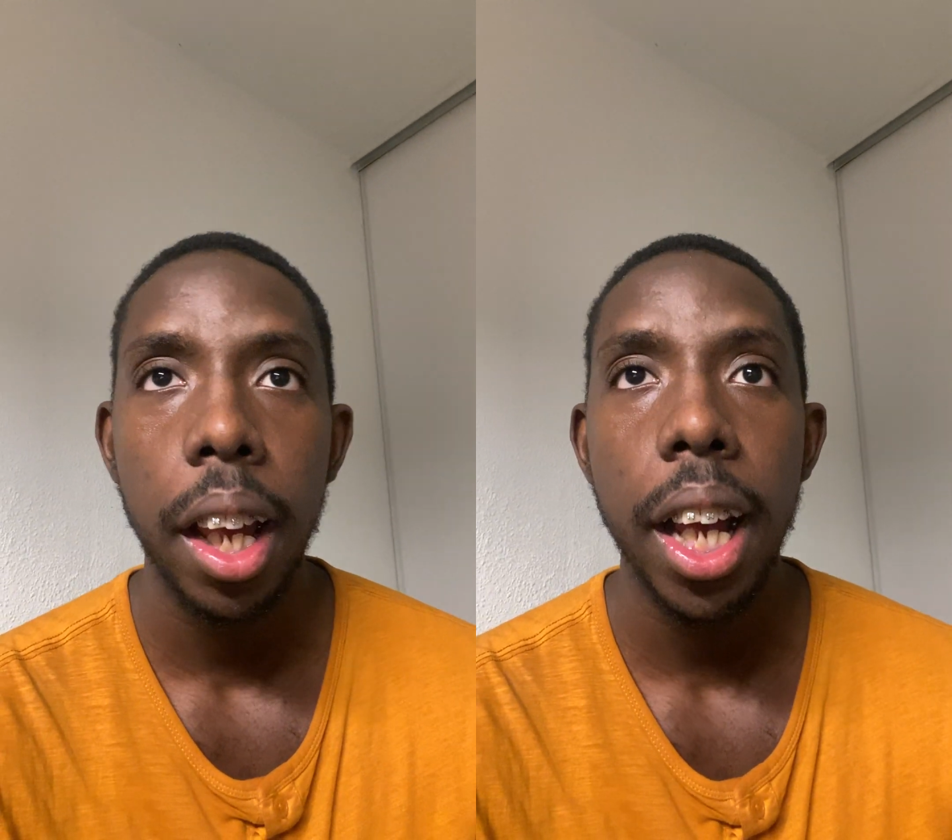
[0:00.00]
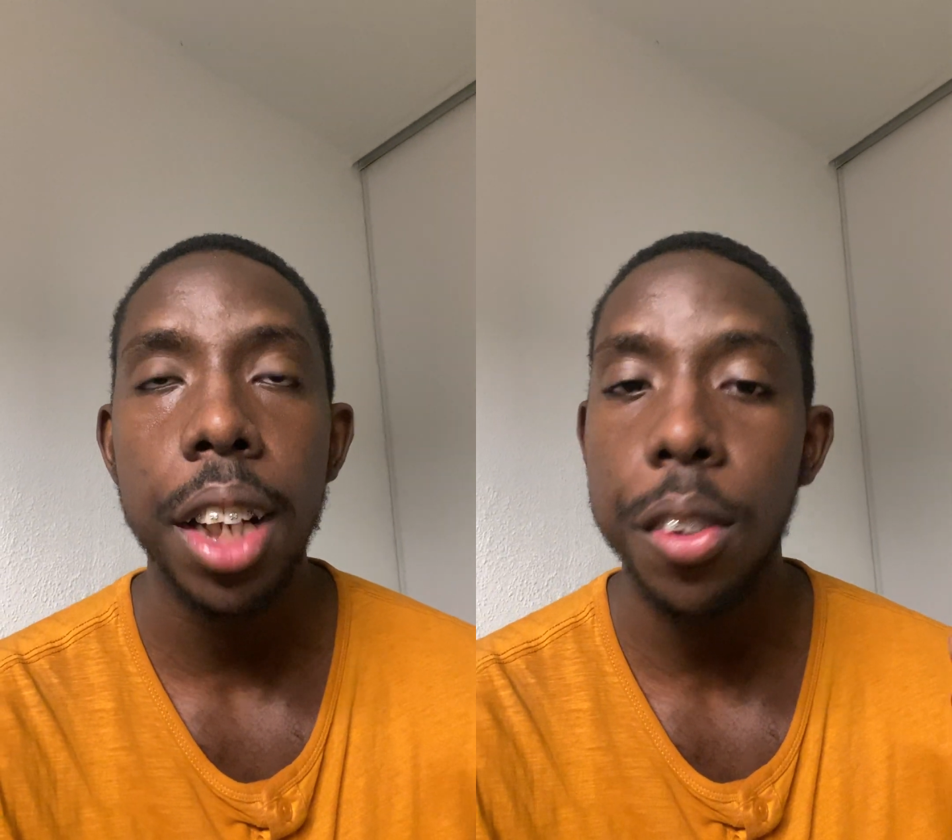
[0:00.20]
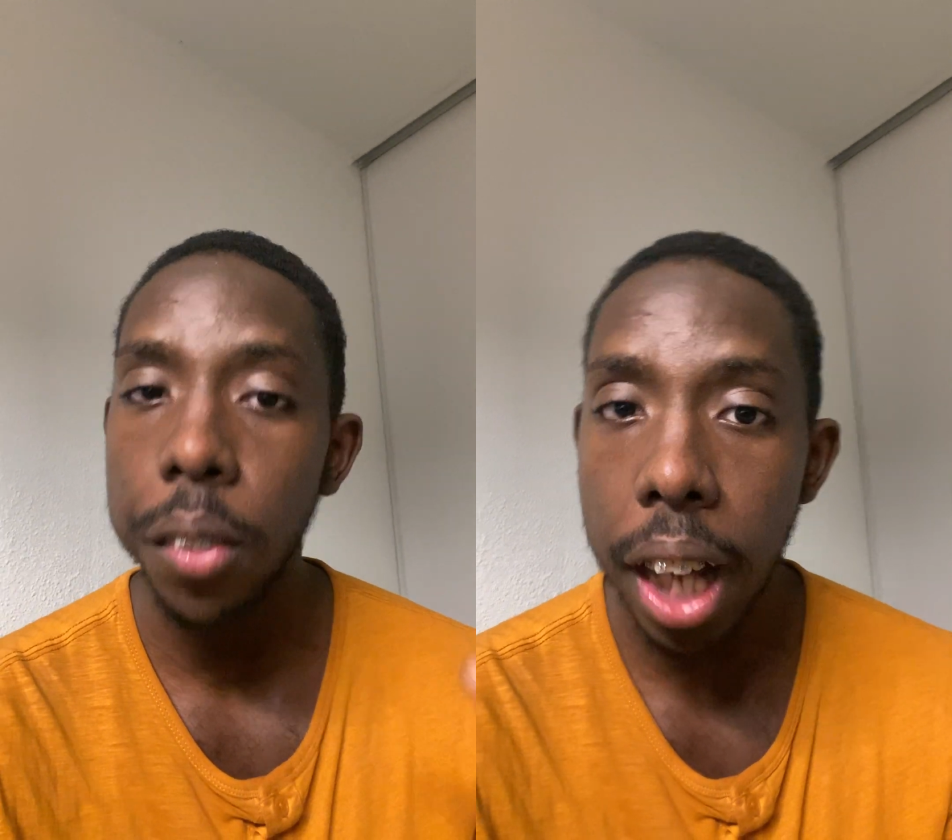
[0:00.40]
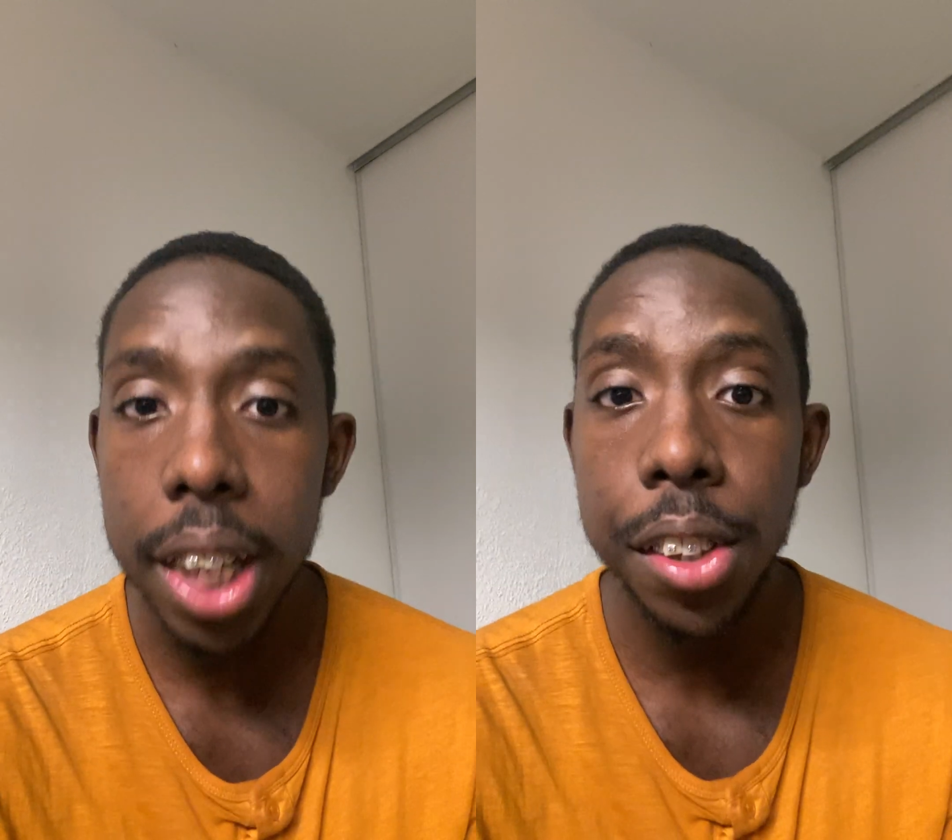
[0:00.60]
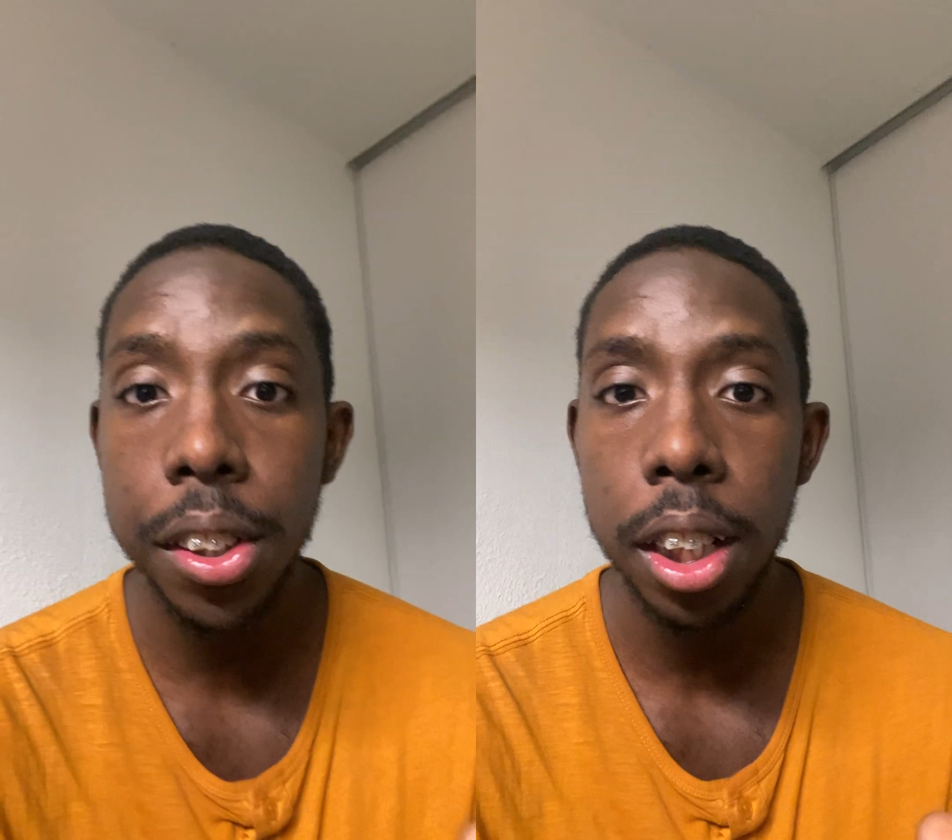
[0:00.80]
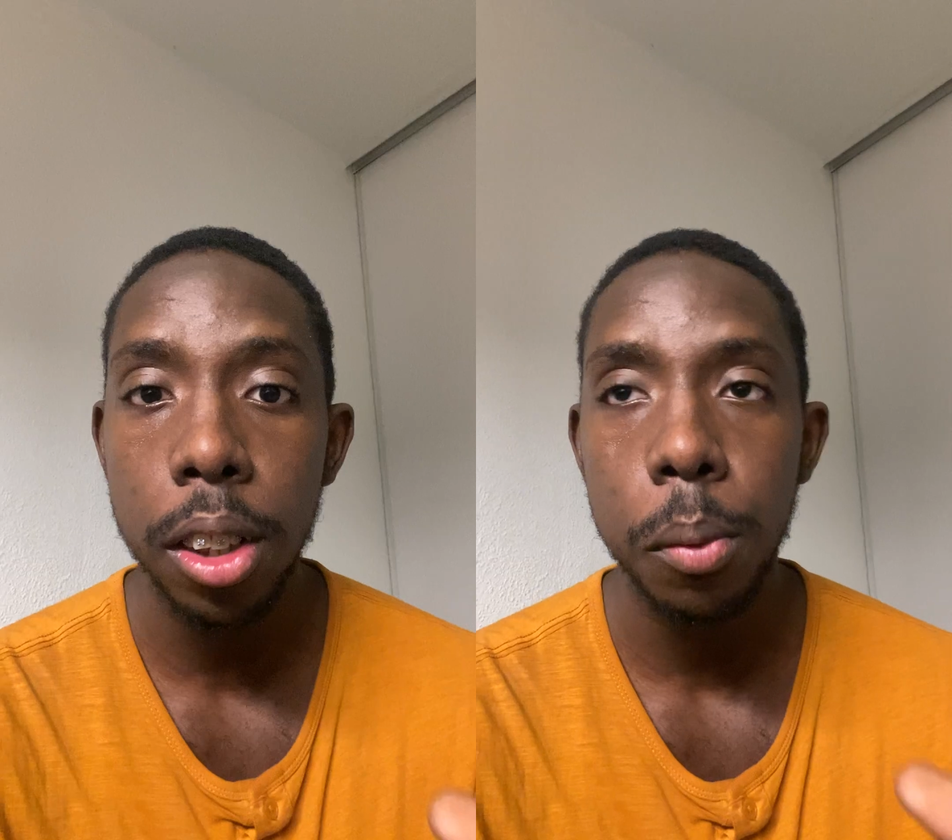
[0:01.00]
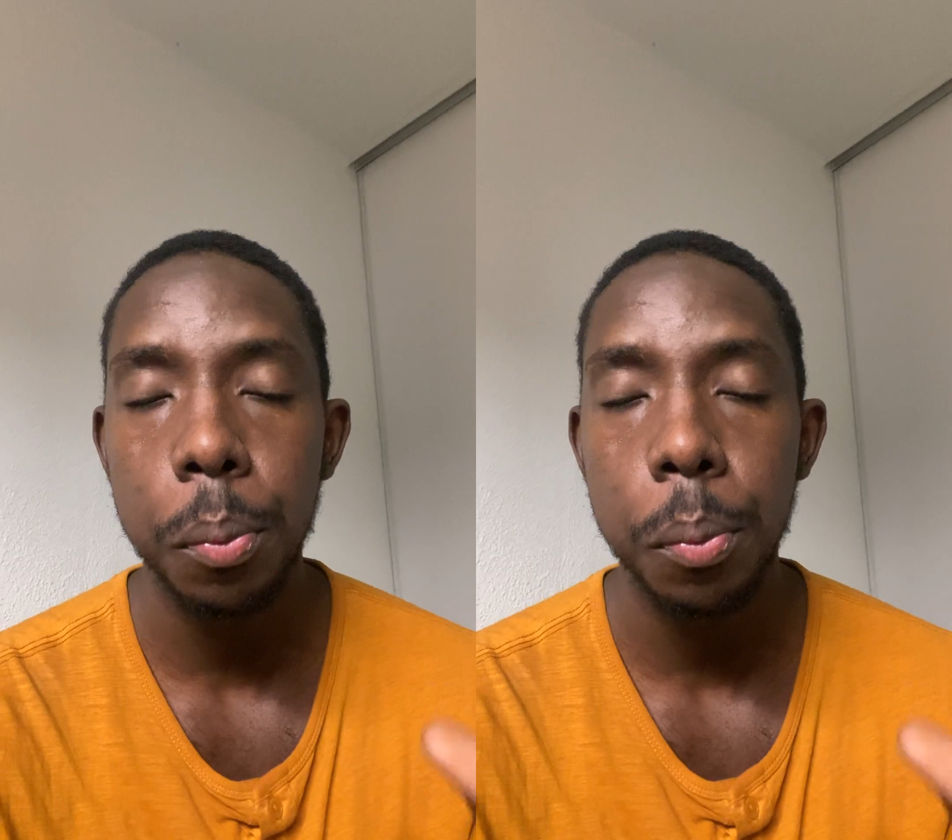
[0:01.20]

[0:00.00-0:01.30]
et centralisé,